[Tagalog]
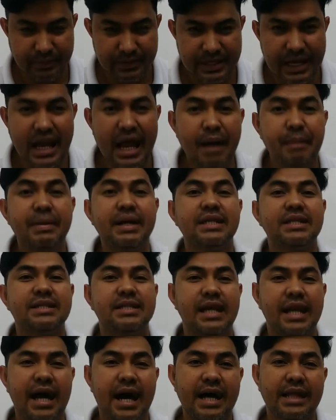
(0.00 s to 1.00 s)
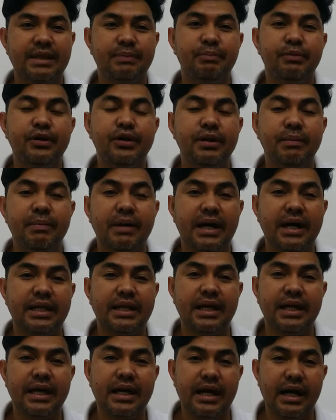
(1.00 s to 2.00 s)
salamat sa lahat po ng mga
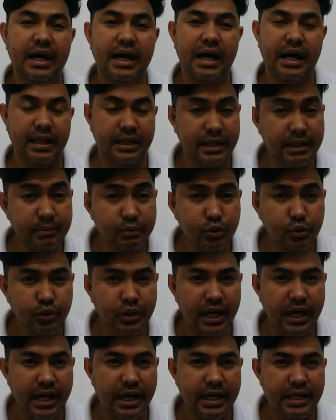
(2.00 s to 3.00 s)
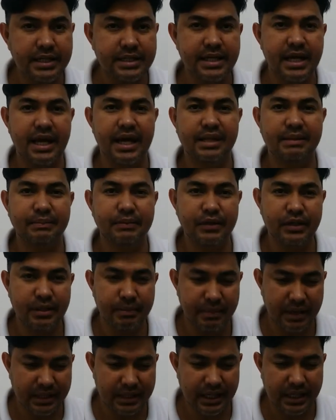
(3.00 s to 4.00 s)
taga uh, Team Tunay, sa lahat po ng
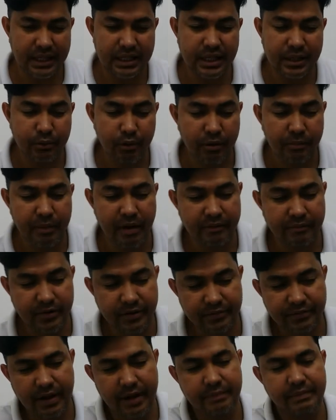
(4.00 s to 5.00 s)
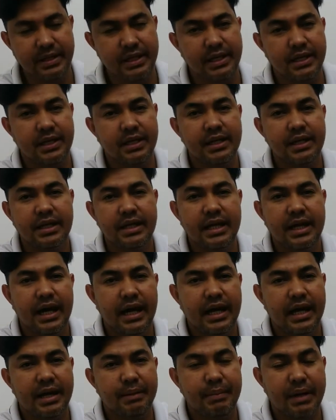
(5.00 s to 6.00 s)
mga taga Dawang member family.
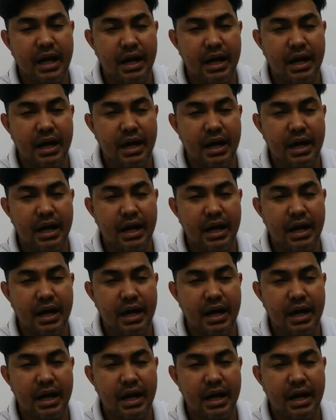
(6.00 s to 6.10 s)
Ayan,